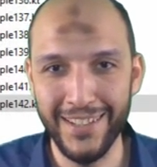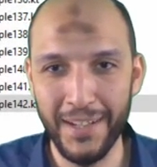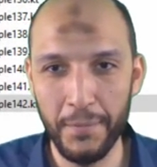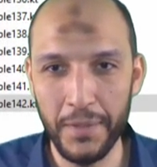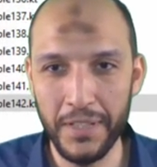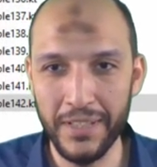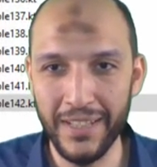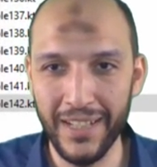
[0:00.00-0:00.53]

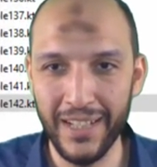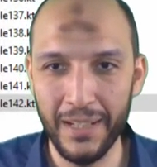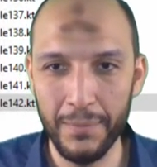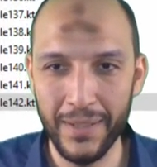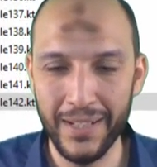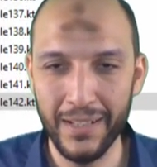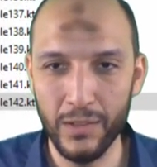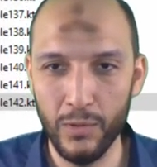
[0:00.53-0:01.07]
عاملين ندخل
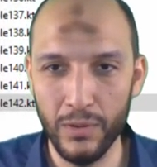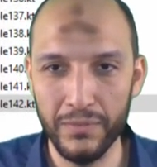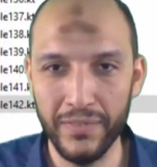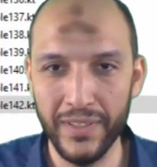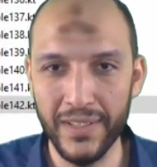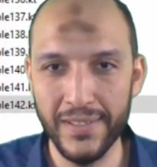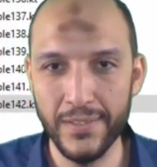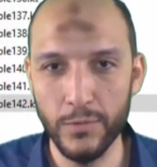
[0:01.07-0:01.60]
بيانات جوه
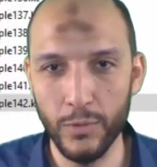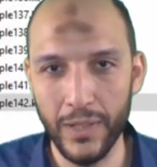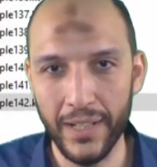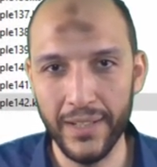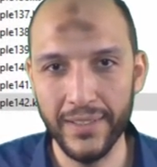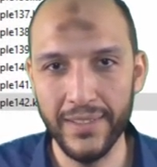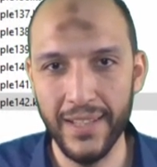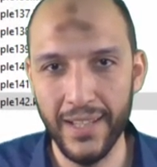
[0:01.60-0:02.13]
الفايلز
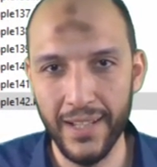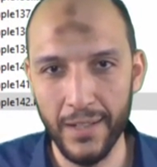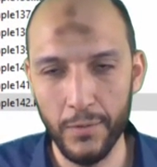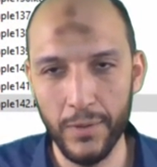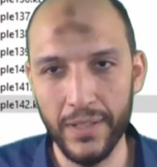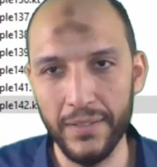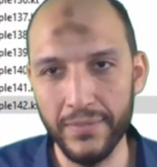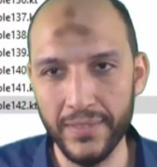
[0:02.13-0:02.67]
وكريتناها
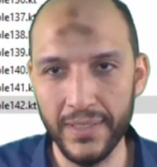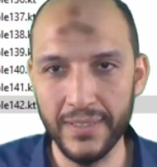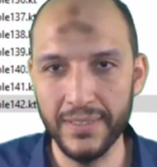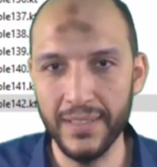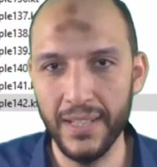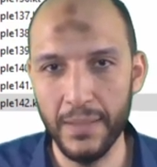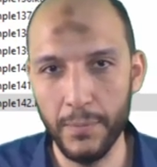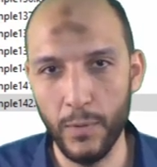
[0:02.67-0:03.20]
وعرفنا
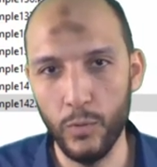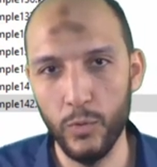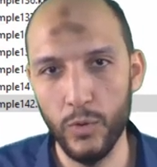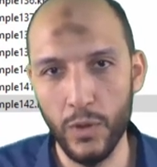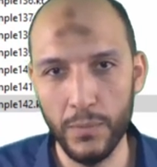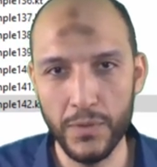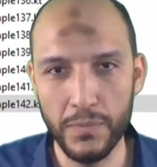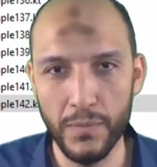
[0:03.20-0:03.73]
ازاي موجوده
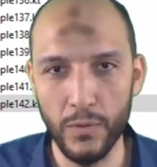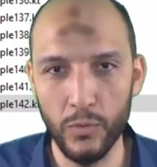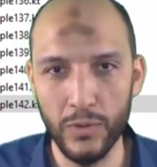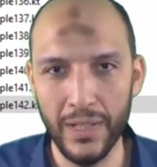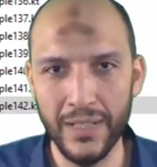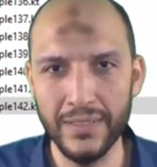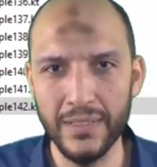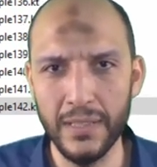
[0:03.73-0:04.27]
ولا مش موجوده
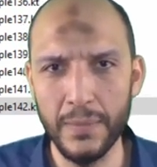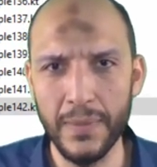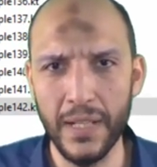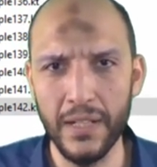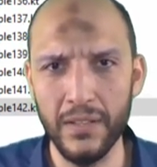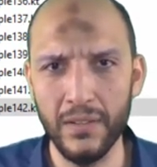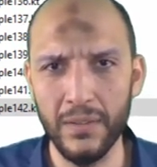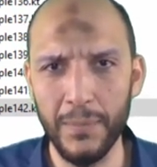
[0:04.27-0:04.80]
عايزين نبدا
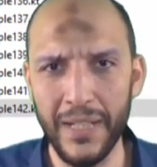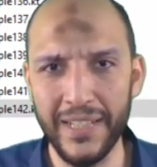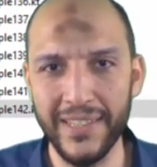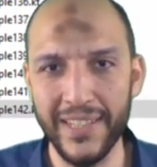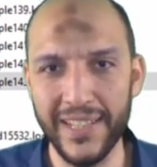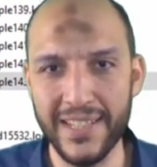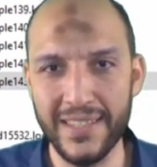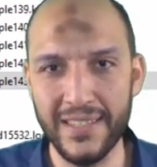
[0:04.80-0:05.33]
نقرا بقى
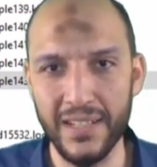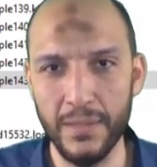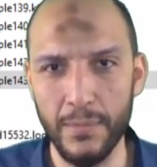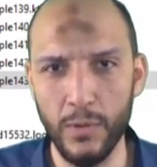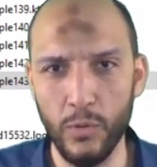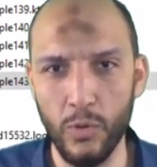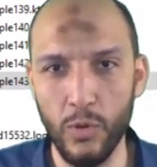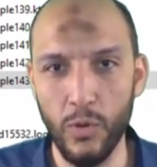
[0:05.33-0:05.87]
التكست اللي
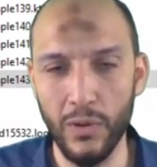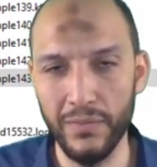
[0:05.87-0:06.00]
موجود جوه